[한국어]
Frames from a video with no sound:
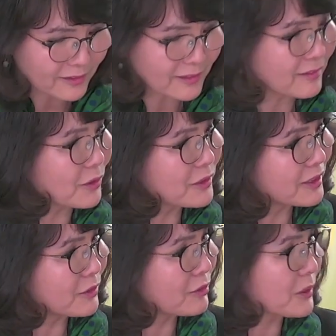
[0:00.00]

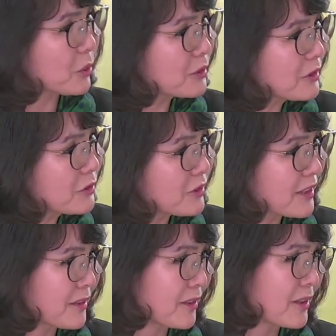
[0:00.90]
어떻게 누가 도전을
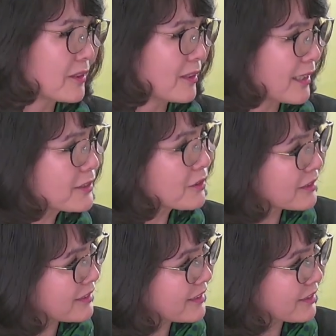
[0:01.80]
주셔서
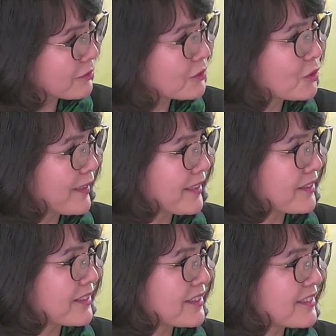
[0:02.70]
하셨는지 궁금해요. 음,